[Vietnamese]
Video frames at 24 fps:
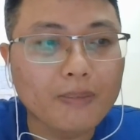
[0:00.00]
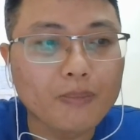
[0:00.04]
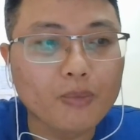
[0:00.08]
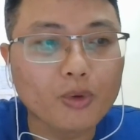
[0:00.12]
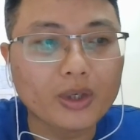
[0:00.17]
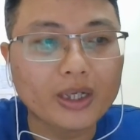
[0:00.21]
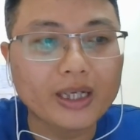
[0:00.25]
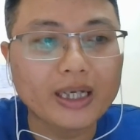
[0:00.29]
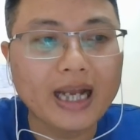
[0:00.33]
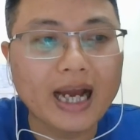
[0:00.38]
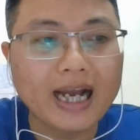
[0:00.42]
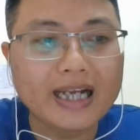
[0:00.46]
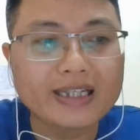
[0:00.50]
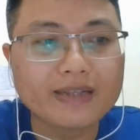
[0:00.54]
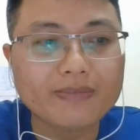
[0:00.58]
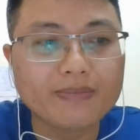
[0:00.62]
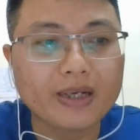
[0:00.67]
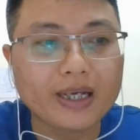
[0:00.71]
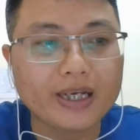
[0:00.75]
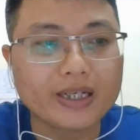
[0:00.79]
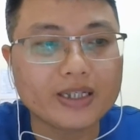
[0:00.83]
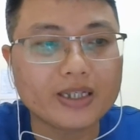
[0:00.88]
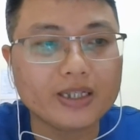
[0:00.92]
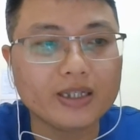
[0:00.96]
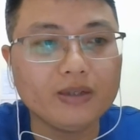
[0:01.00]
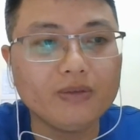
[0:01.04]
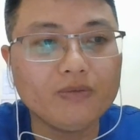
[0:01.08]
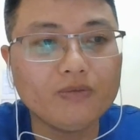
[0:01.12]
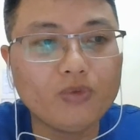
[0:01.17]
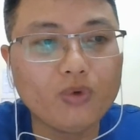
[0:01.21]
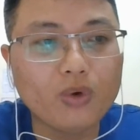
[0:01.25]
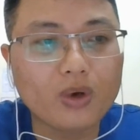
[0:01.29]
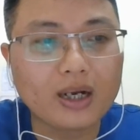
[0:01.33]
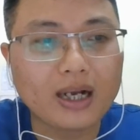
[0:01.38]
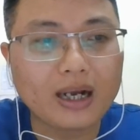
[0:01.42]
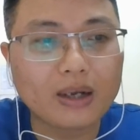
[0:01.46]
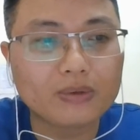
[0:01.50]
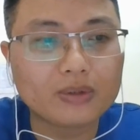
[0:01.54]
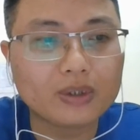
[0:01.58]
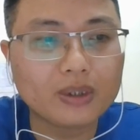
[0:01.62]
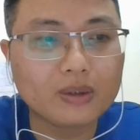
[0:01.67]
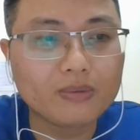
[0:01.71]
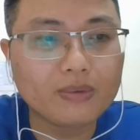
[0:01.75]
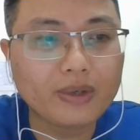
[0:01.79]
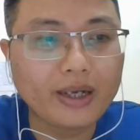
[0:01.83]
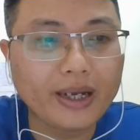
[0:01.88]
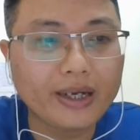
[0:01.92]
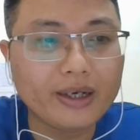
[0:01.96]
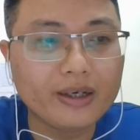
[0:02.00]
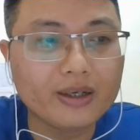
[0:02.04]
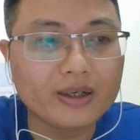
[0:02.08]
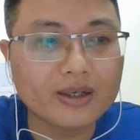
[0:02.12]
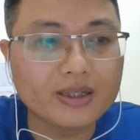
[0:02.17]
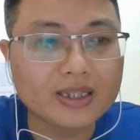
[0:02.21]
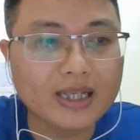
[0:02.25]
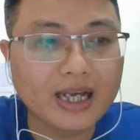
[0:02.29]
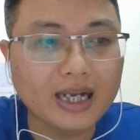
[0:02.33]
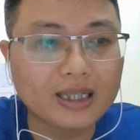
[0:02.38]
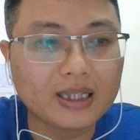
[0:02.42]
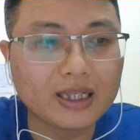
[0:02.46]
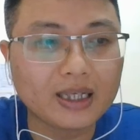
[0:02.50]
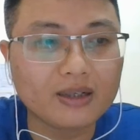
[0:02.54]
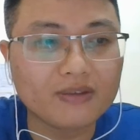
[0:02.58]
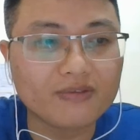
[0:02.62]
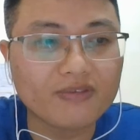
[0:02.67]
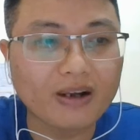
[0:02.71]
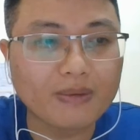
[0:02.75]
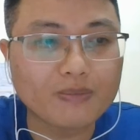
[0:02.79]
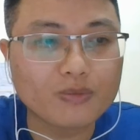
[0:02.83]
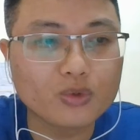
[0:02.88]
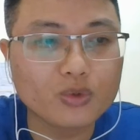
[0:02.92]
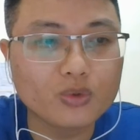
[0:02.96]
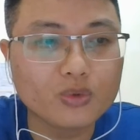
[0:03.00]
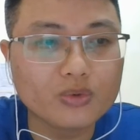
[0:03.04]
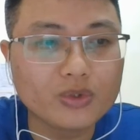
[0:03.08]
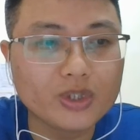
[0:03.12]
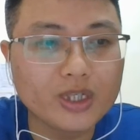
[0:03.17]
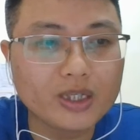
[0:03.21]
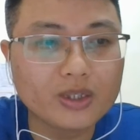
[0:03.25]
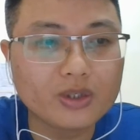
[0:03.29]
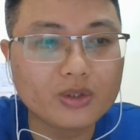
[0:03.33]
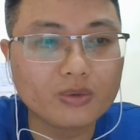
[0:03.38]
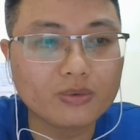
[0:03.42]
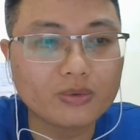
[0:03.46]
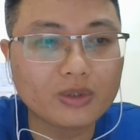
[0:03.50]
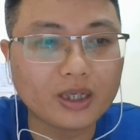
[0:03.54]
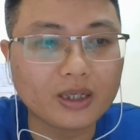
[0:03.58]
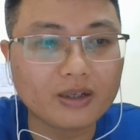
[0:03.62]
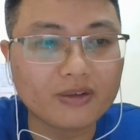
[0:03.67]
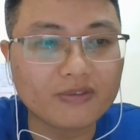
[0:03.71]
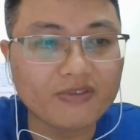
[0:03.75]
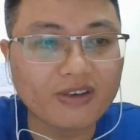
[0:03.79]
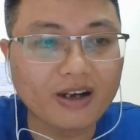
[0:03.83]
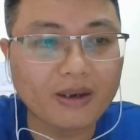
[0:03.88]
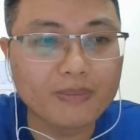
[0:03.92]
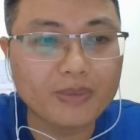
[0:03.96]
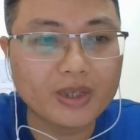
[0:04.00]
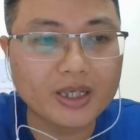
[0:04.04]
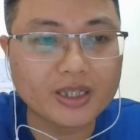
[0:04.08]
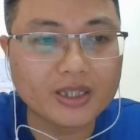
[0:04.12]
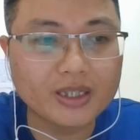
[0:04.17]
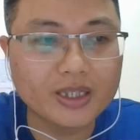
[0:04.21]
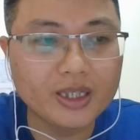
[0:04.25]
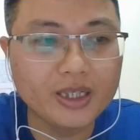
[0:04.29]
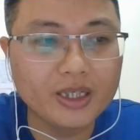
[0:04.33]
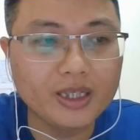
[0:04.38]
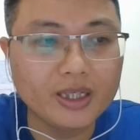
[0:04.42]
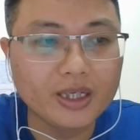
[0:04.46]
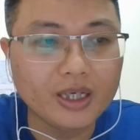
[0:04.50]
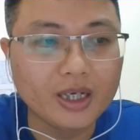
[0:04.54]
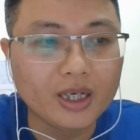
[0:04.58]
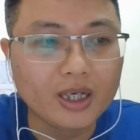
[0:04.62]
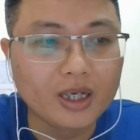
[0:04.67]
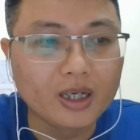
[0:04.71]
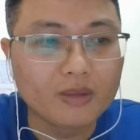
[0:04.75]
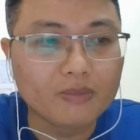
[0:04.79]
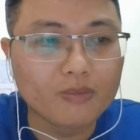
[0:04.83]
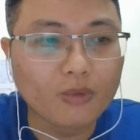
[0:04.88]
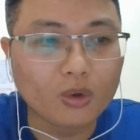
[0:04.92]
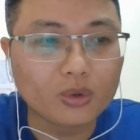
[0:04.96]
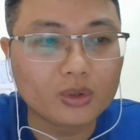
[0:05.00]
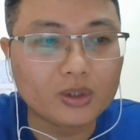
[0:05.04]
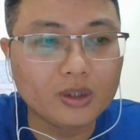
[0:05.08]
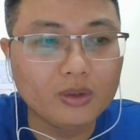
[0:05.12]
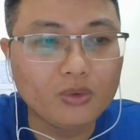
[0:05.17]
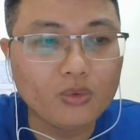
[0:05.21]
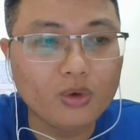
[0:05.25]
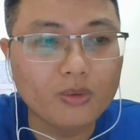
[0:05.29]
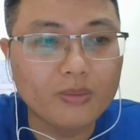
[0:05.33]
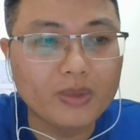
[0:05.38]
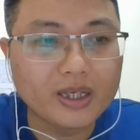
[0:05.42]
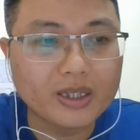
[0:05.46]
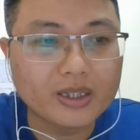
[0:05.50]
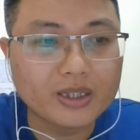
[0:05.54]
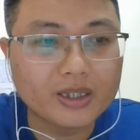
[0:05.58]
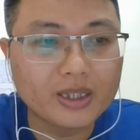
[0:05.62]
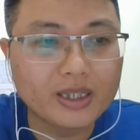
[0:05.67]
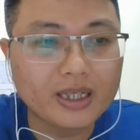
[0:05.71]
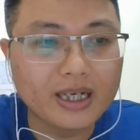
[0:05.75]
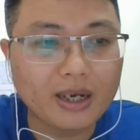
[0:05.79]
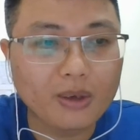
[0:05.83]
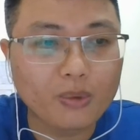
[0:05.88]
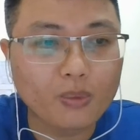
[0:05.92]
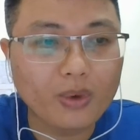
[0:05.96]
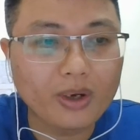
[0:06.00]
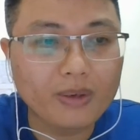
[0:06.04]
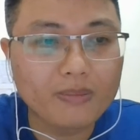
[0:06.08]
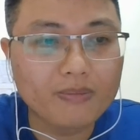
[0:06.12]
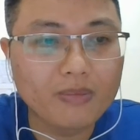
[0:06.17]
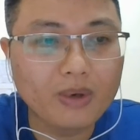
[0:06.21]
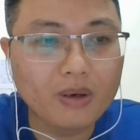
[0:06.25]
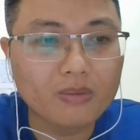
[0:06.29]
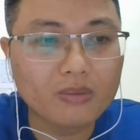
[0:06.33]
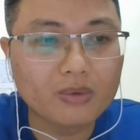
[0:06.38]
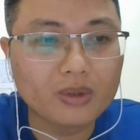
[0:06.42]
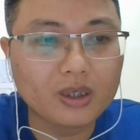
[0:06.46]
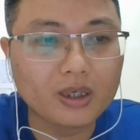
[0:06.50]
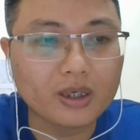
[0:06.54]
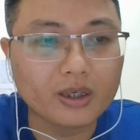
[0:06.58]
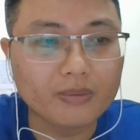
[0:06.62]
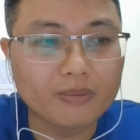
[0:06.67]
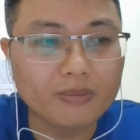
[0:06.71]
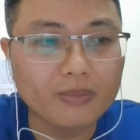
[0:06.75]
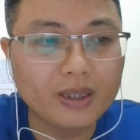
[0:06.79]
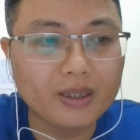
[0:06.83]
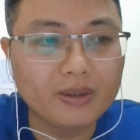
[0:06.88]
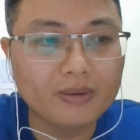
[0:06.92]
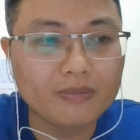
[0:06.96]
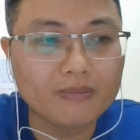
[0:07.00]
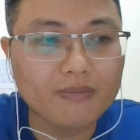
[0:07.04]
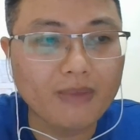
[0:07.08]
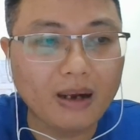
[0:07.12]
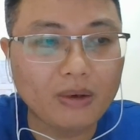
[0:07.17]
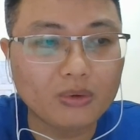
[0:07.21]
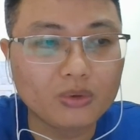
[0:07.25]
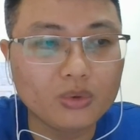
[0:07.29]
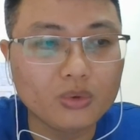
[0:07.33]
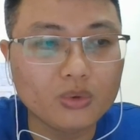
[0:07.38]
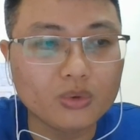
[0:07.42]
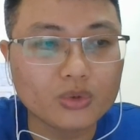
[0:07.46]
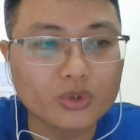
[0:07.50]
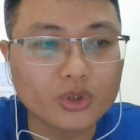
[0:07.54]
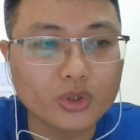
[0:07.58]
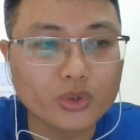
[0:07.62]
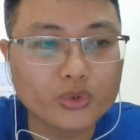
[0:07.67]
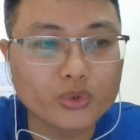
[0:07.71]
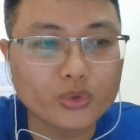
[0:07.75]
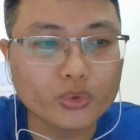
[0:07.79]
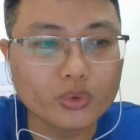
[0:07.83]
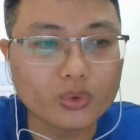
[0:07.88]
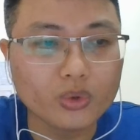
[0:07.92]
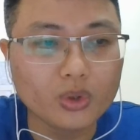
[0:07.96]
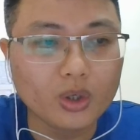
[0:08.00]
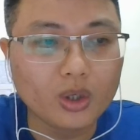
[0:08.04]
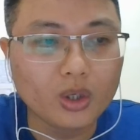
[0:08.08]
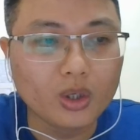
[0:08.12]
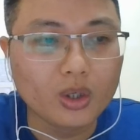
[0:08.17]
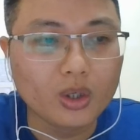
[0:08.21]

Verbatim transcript: Năm 1209, vua Cao Tông nghe lời gian thần Phạm Du giết trung thần Phạm Bình Di, bộ tướng của Bình Di là Quách Bốc khởi binh báo thù cho chủ.